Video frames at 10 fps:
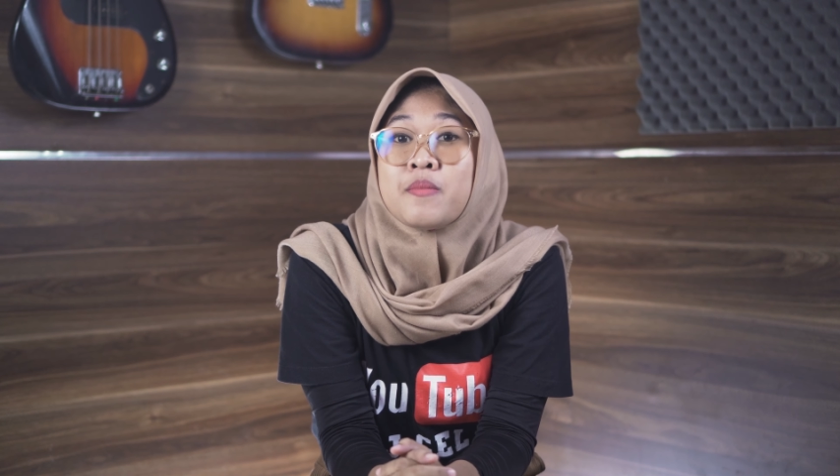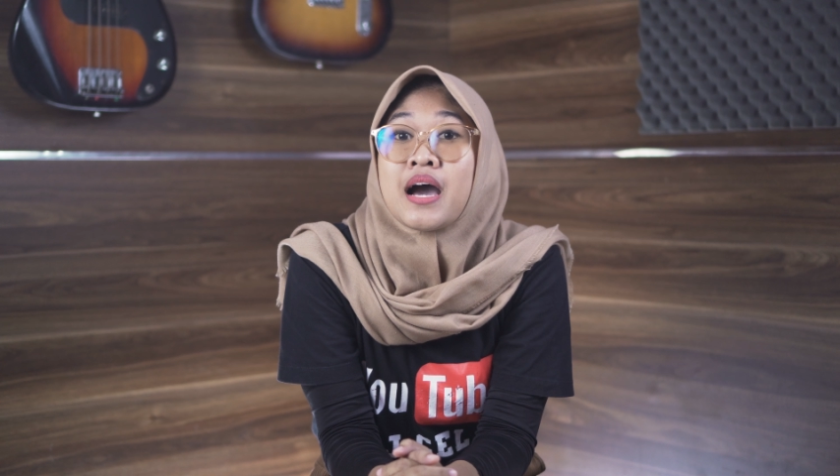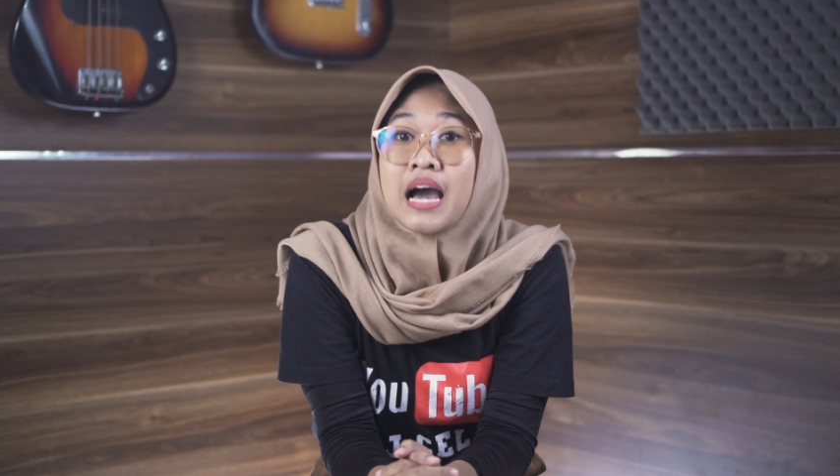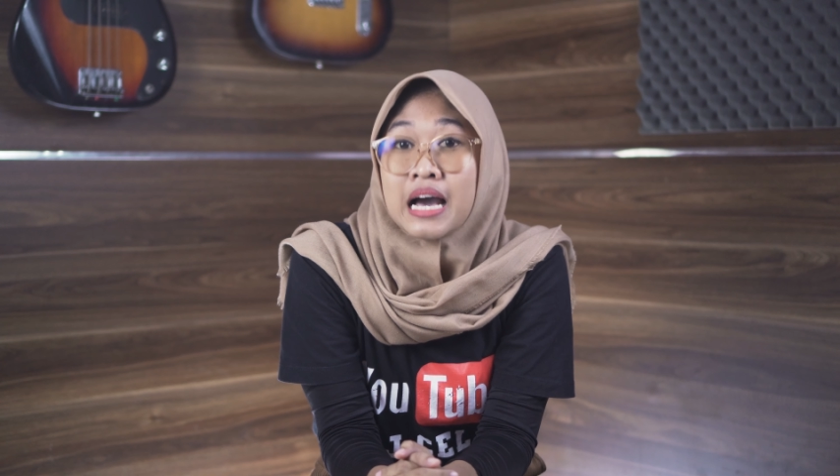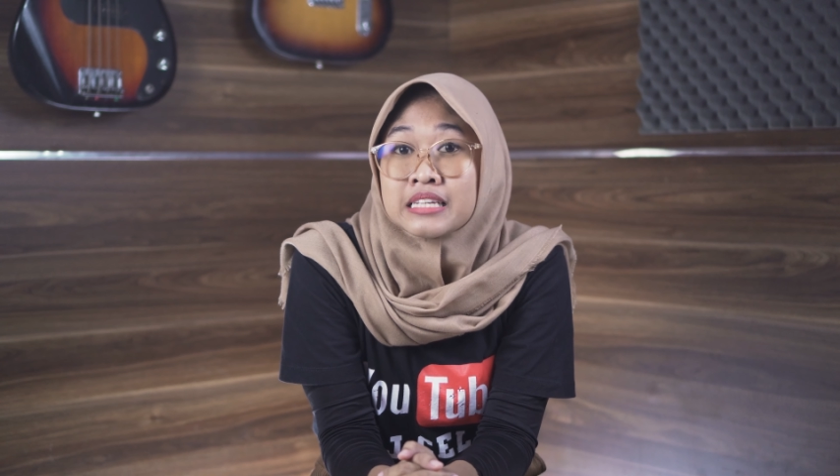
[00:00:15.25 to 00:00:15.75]

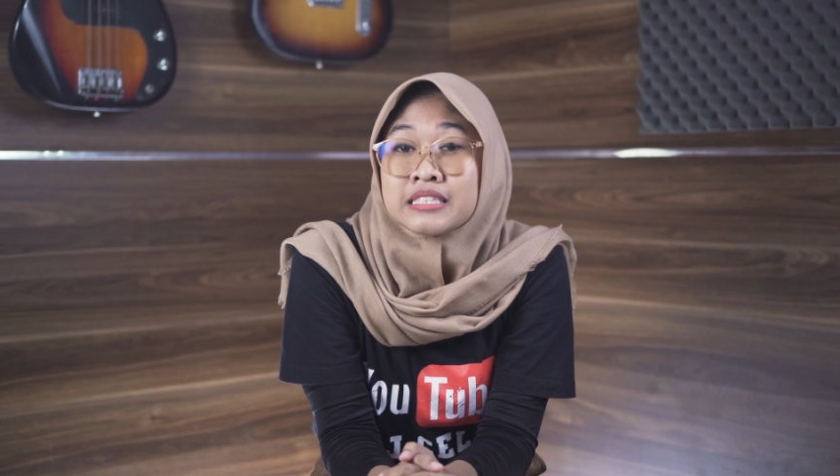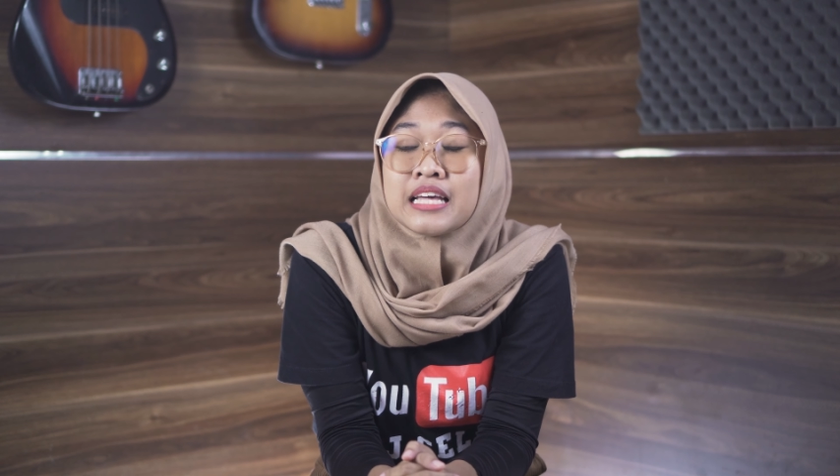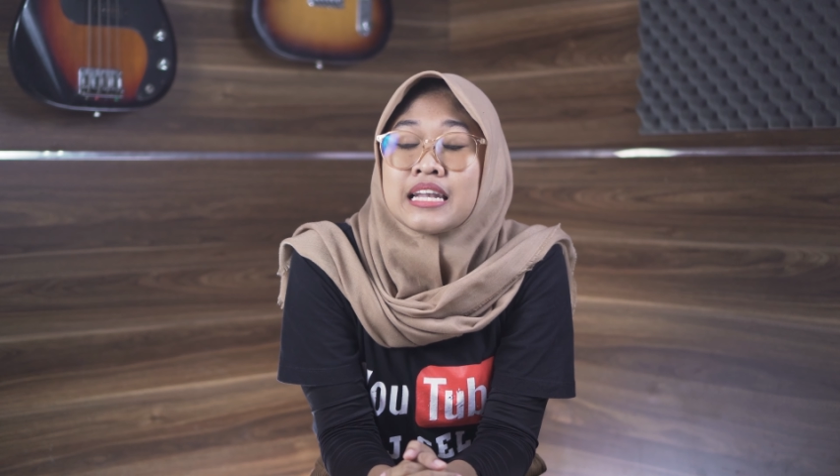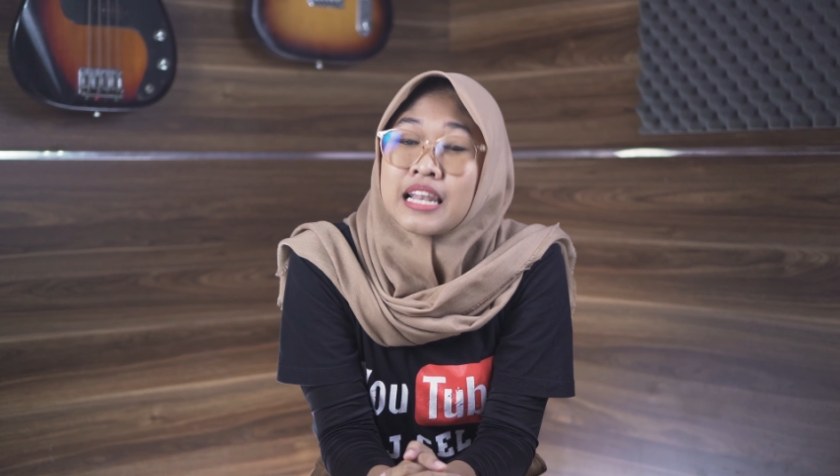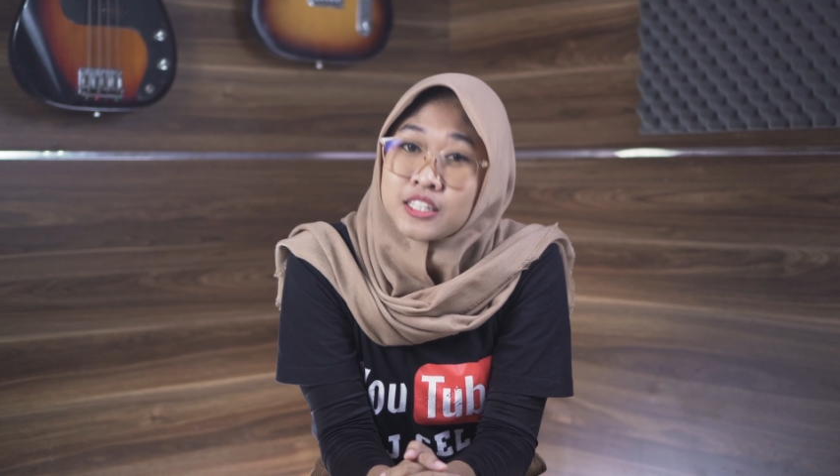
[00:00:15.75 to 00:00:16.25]
bahas
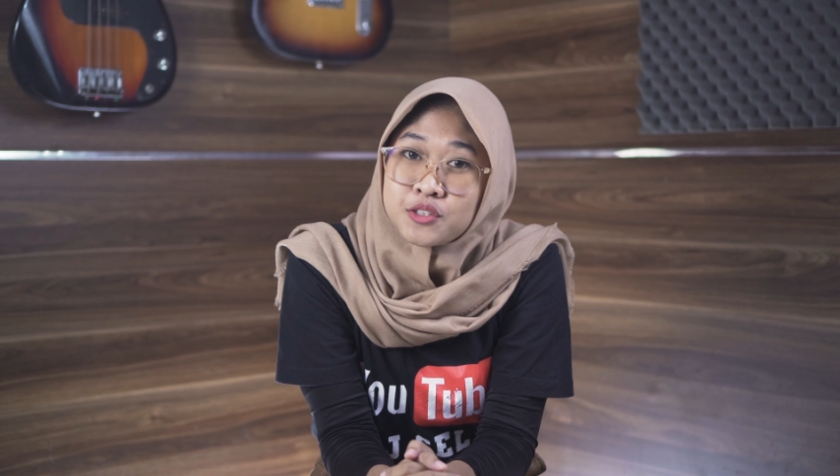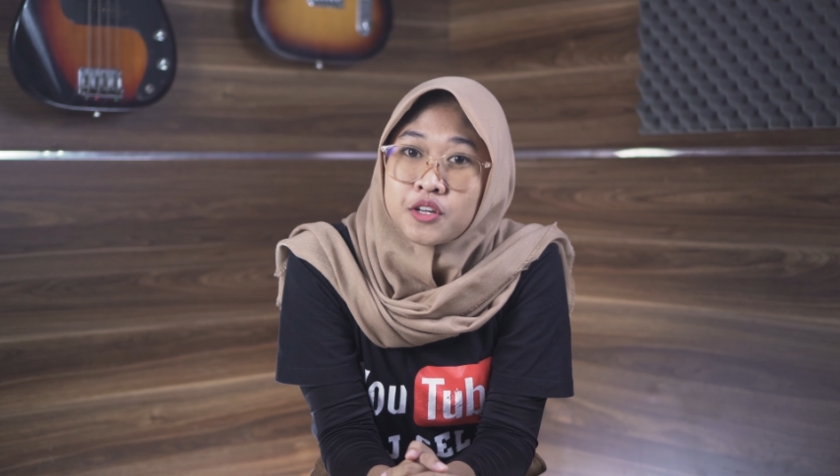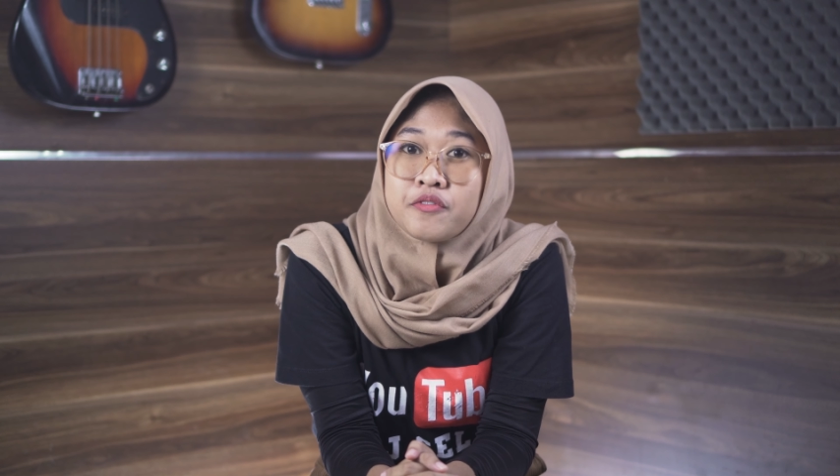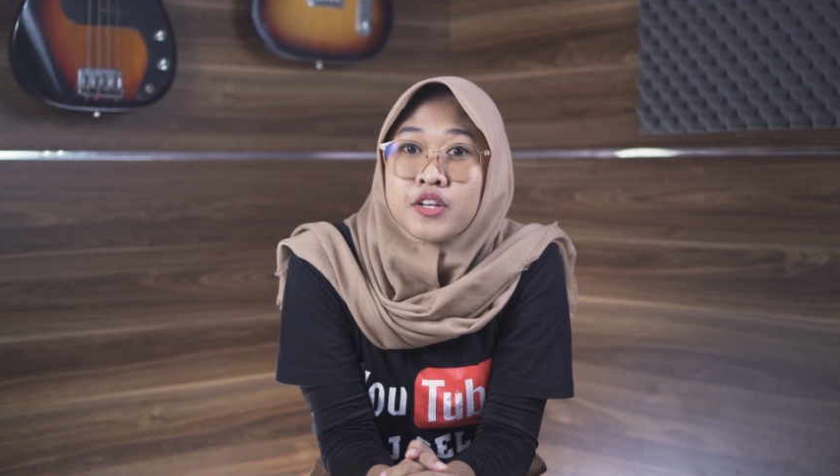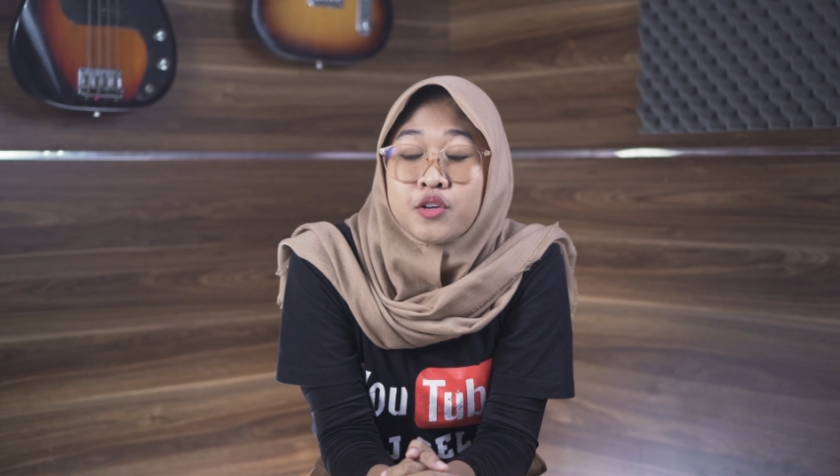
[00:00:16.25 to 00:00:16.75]
dan lanjut
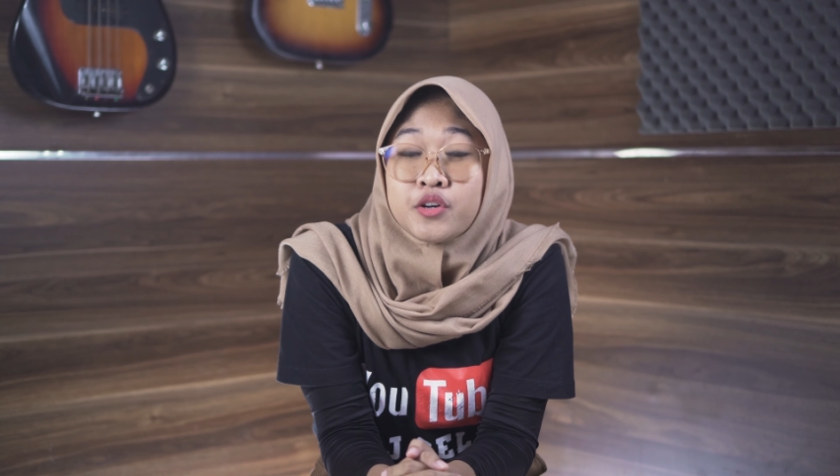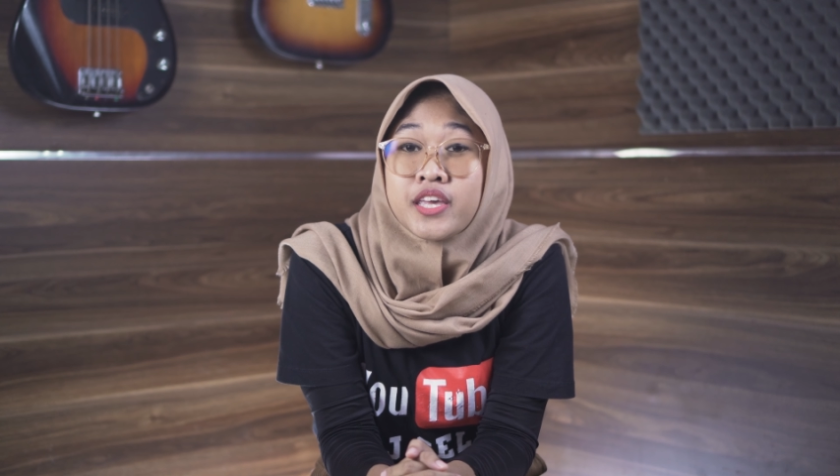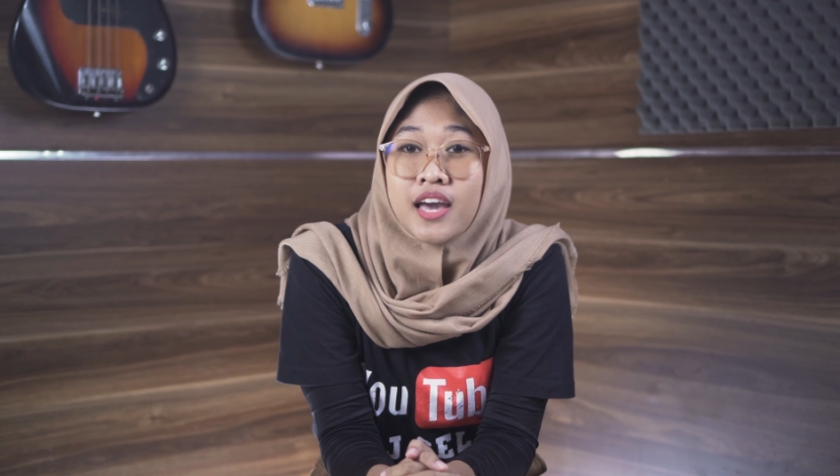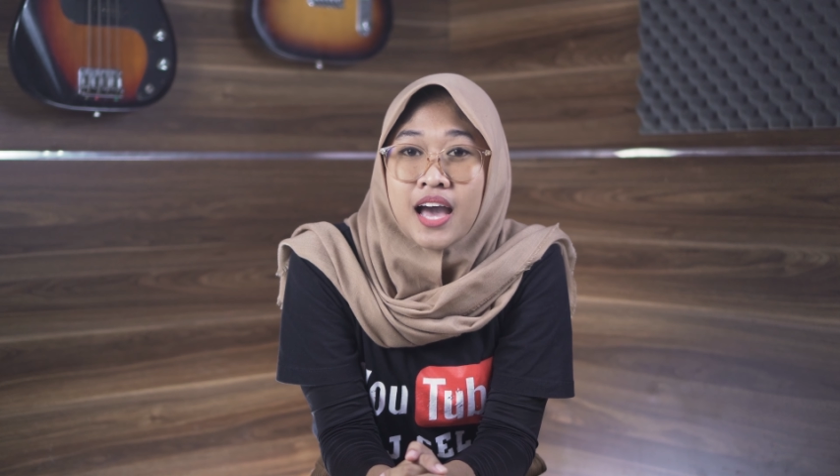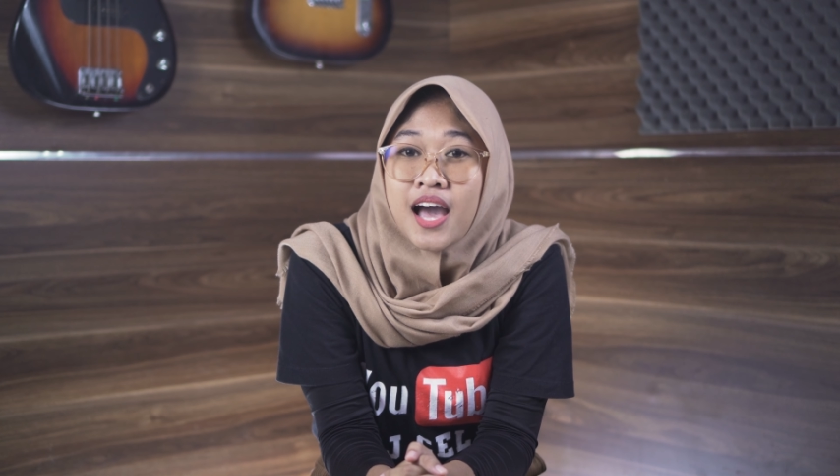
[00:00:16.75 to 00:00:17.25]
ke
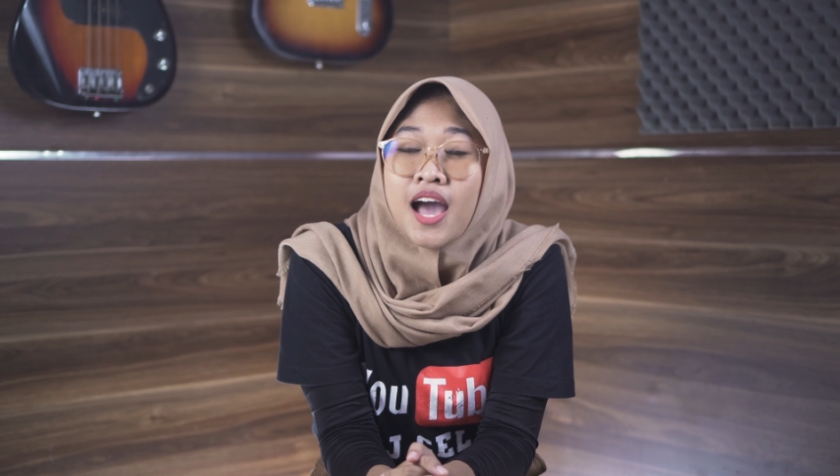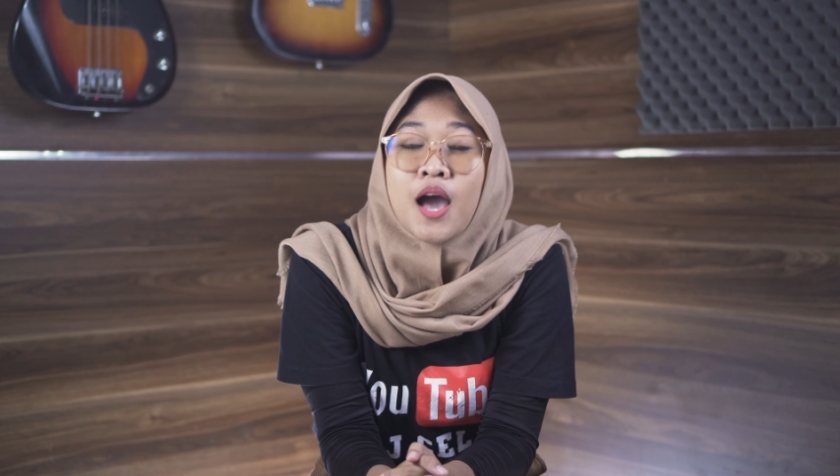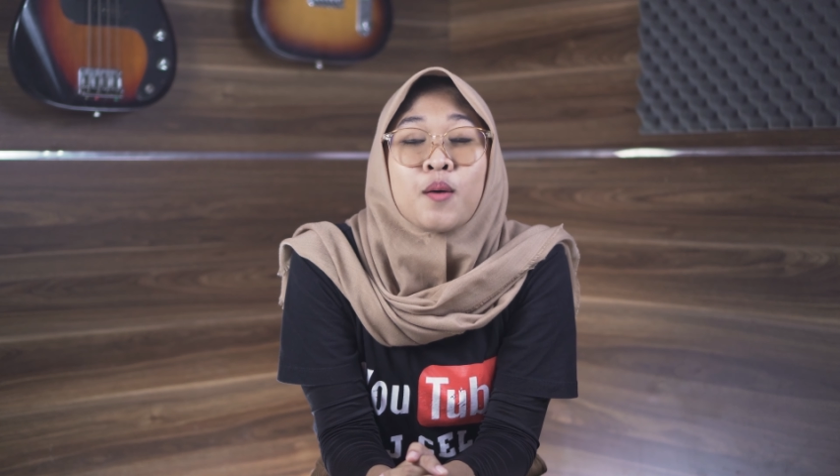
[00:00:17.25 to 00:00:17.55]
videonya,